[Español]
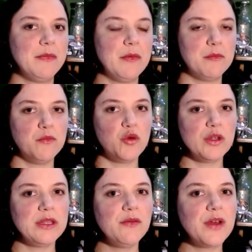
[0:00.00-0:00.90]
muy
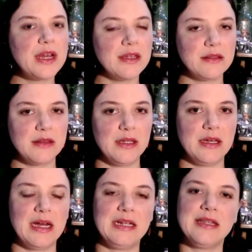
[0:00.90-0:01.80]
diferente
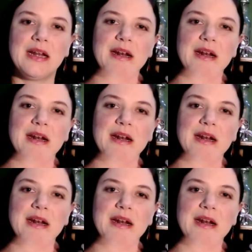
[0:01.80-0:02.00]
al del